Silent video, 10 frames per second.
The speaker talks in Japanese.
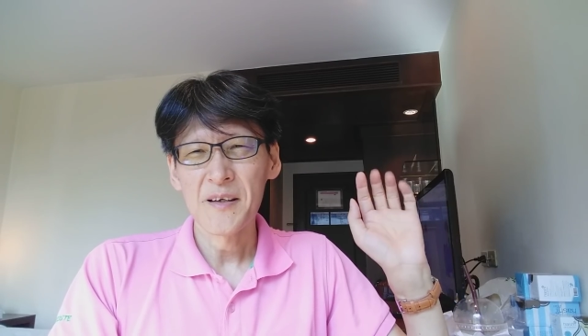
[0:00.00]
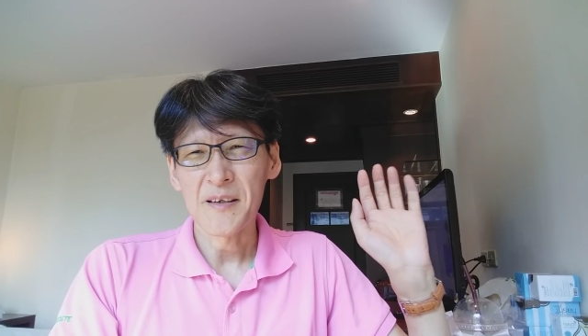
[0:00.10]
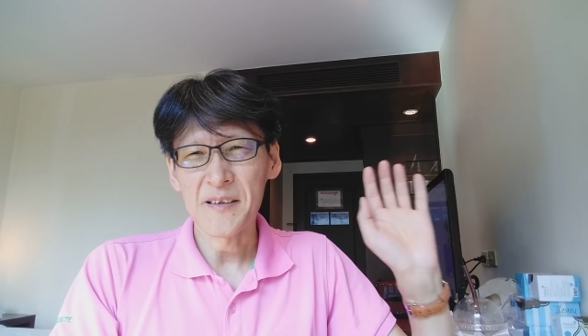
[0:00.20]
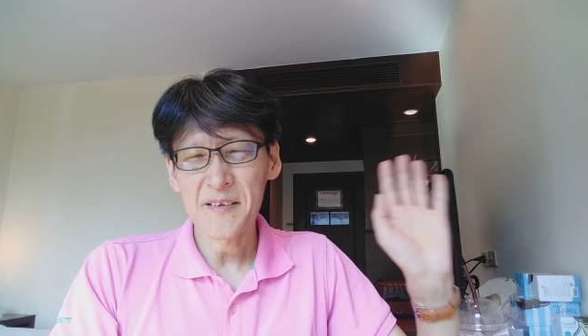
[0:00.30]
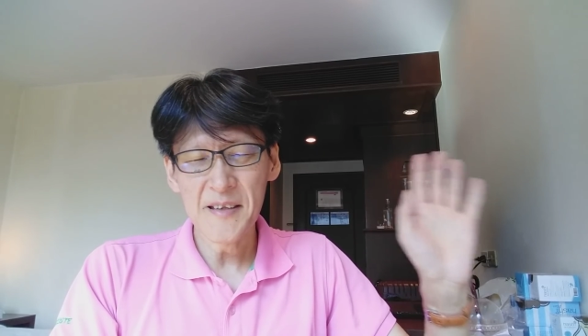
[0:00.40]

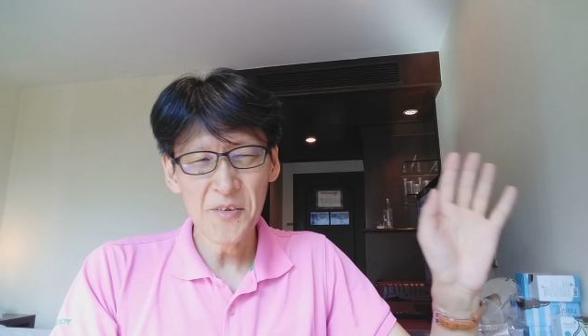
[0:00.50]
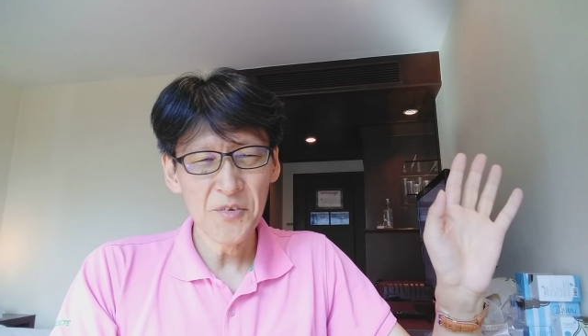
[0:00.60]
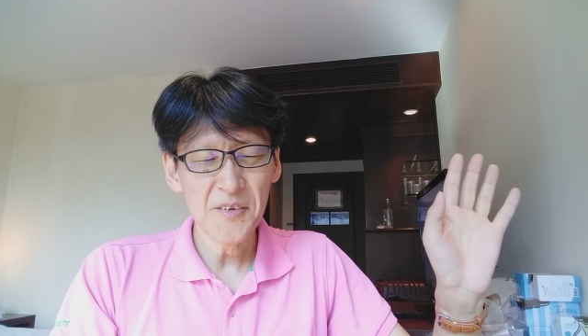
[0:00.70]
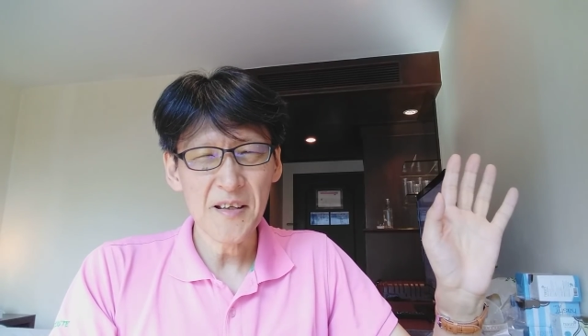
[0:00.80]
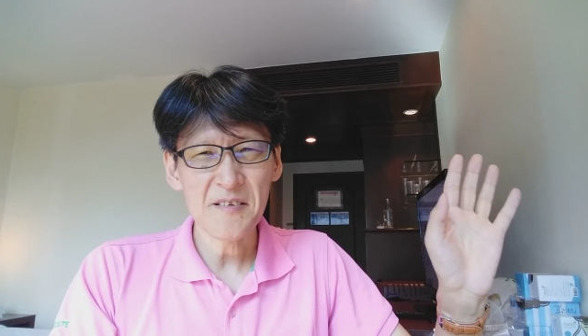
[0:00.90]
言って
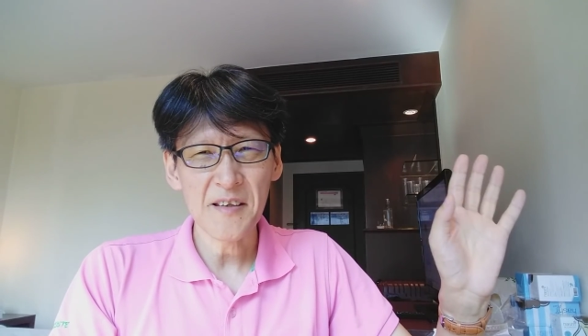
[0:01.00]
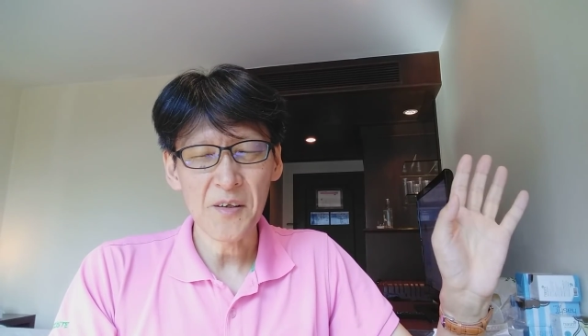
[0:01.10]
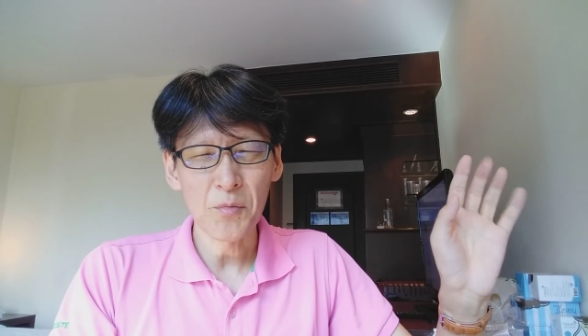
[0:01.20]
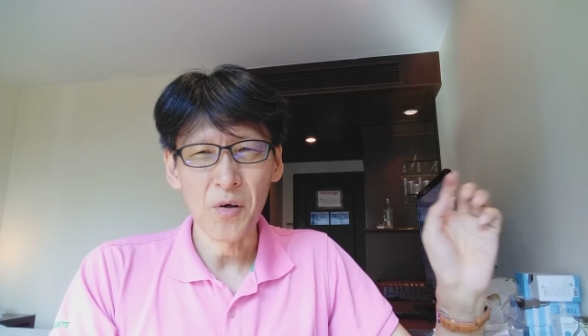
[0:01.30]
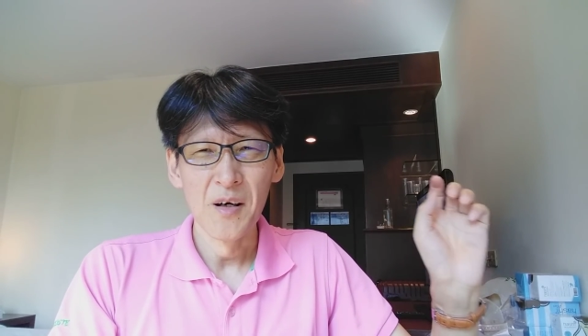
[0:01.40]
るんですけ
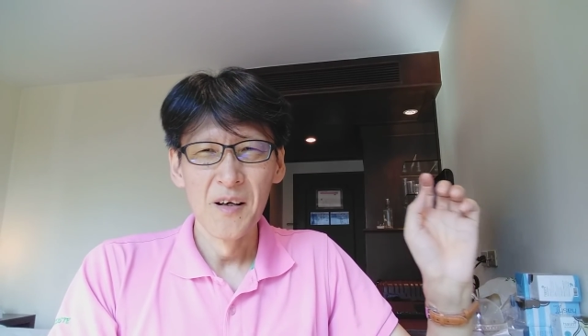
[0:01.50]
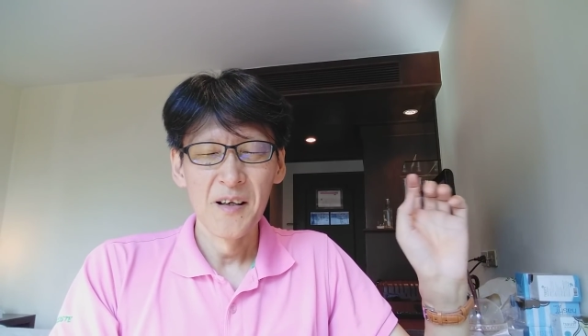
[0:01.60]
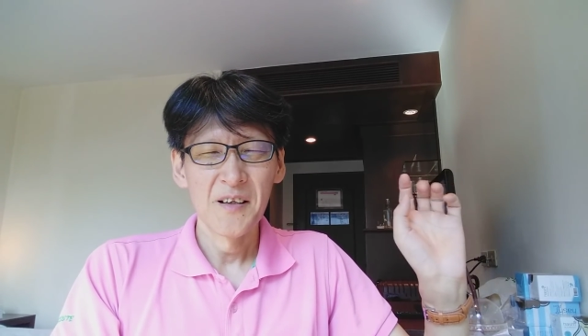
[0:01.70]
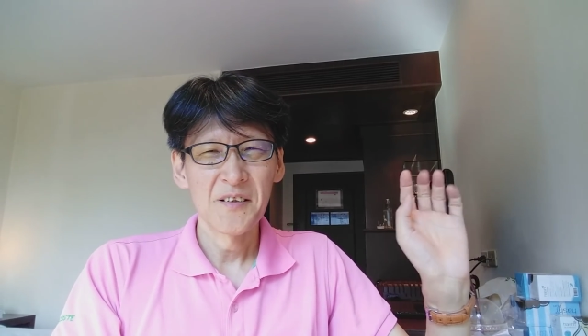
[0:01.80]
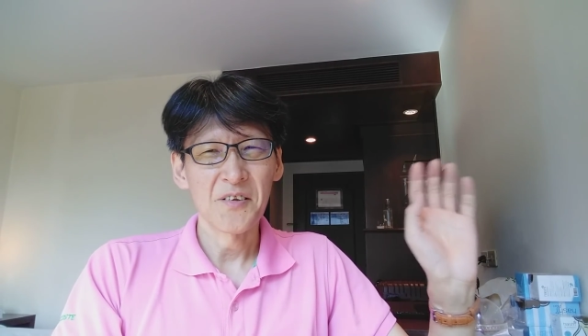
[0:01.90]
ども、
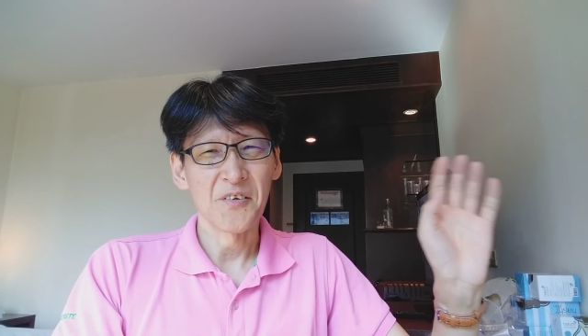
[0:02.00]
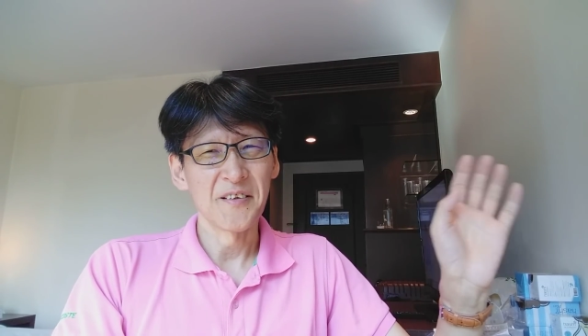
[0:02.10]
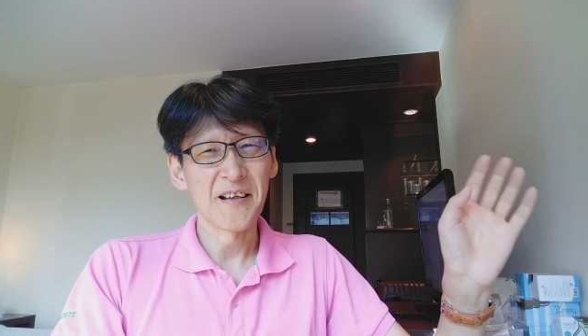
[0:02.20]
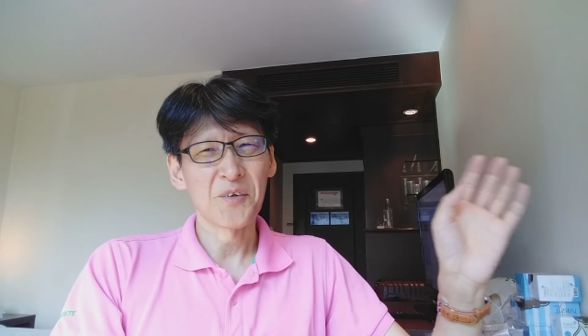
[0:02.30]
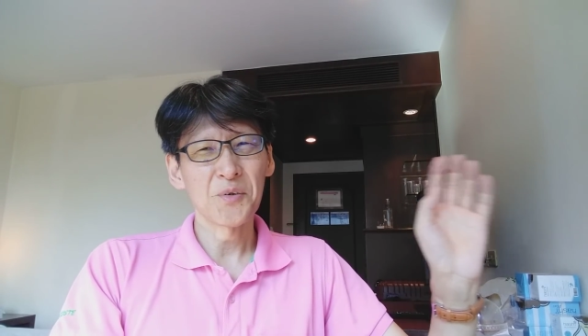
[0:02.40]
そ
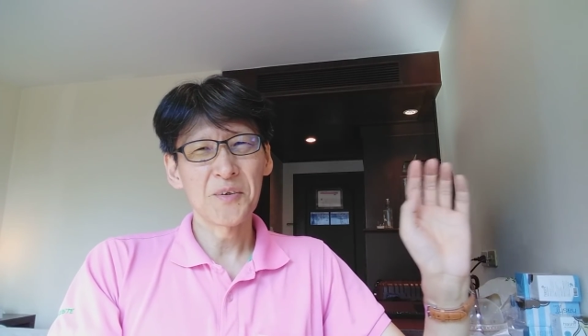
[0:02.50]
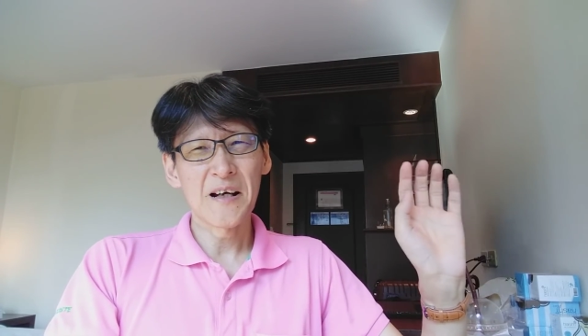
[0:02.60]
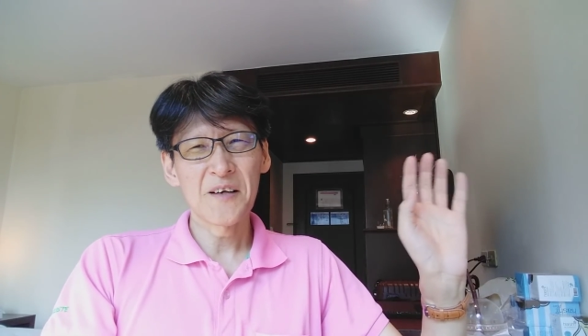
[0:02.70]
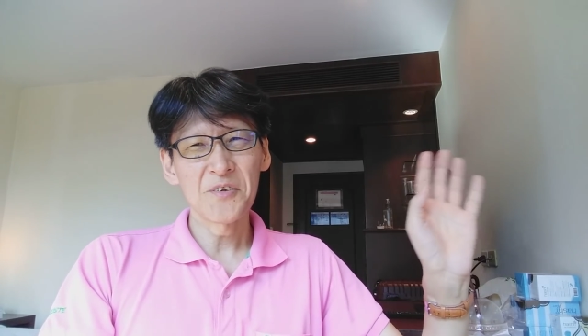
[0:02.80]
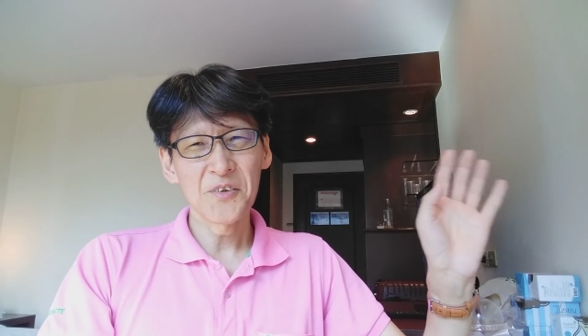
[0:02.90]
んなこと
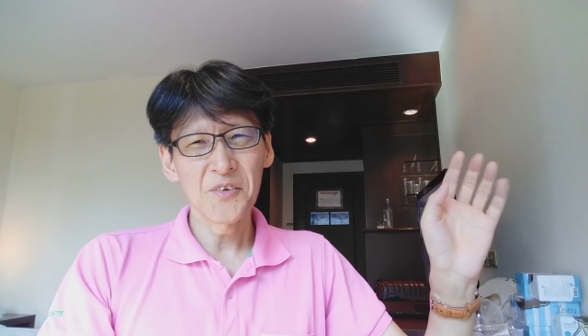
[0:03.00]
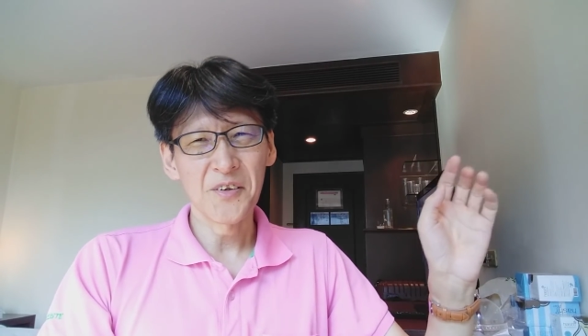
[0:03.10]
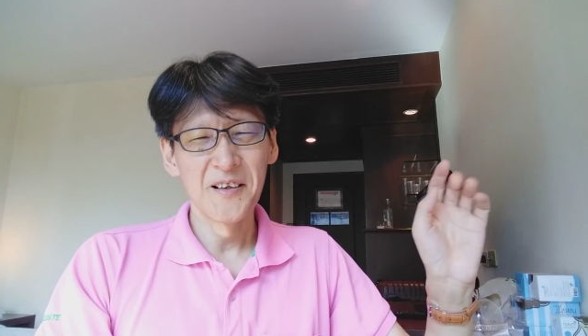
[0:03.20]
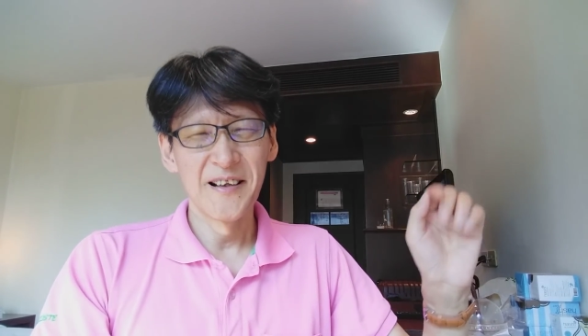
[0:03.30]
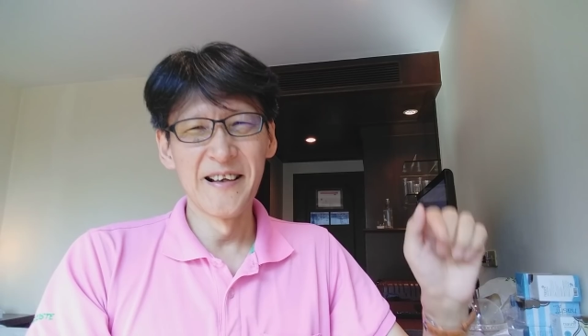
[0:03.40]
はあるのとは。